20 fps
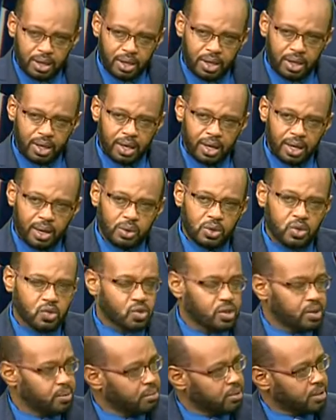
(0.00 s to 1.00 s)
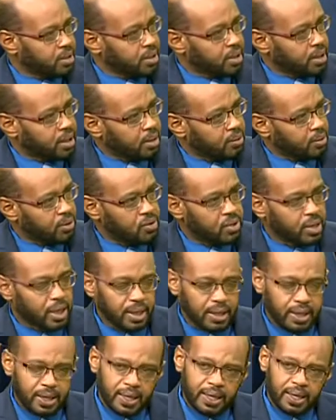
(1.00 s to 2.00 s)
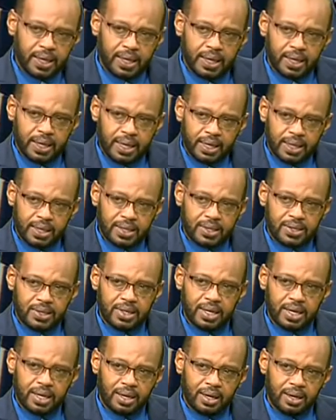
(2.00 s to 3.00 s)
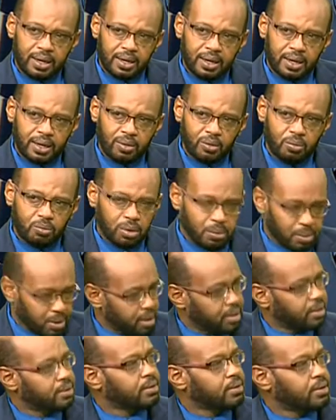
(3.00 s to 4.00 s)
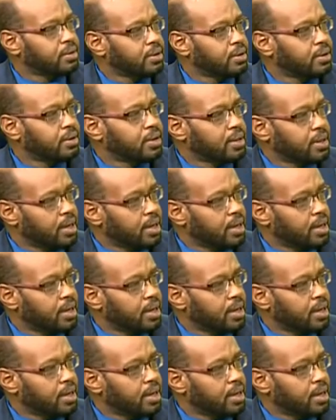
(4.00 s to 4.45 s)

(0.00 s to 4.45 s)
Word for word: آه، والصين من جهه ولذلك آه، هذه الزياره ربما نعم.